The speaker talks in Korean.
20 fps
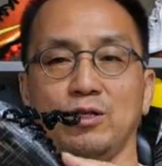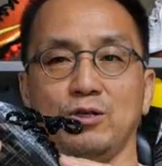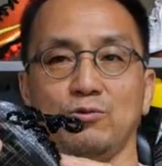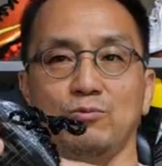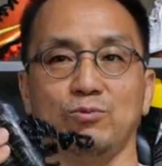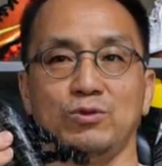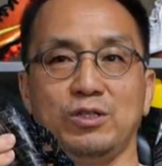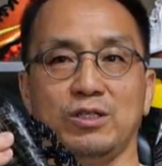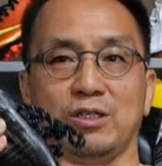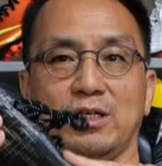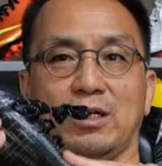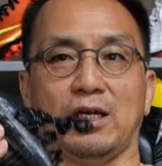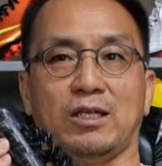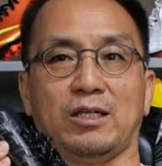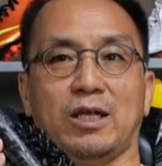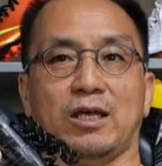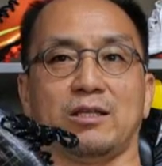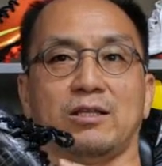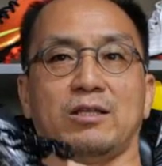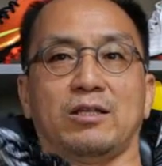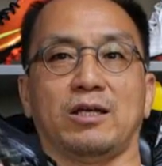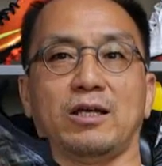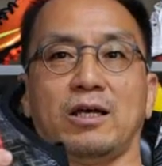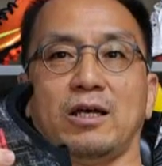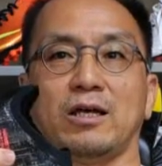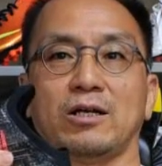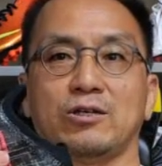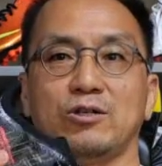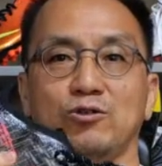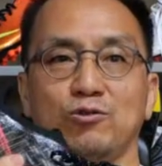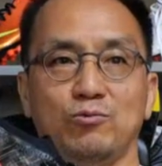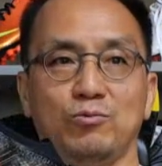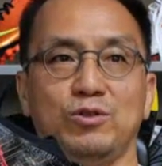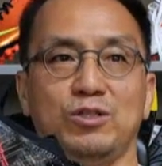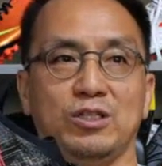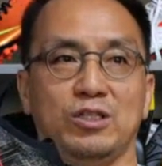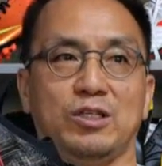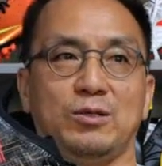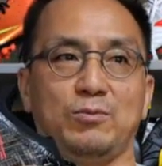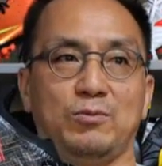이 움직이게 되는데 그
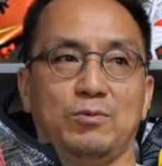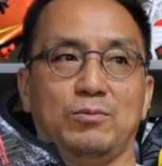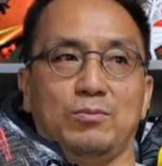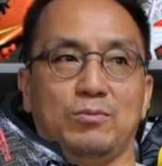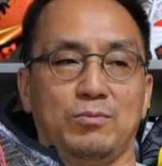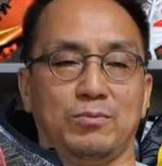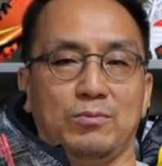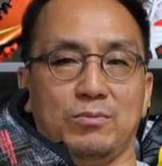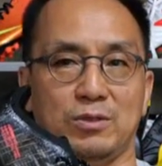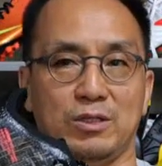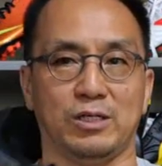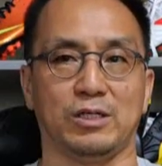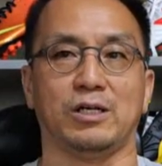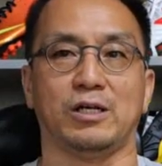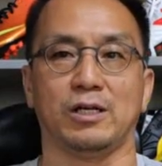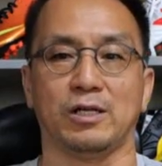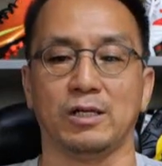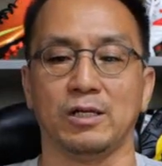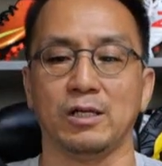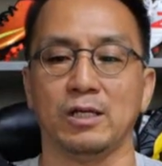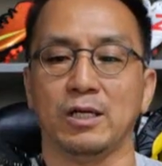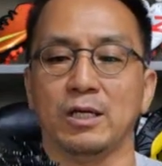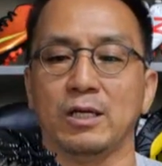움직임을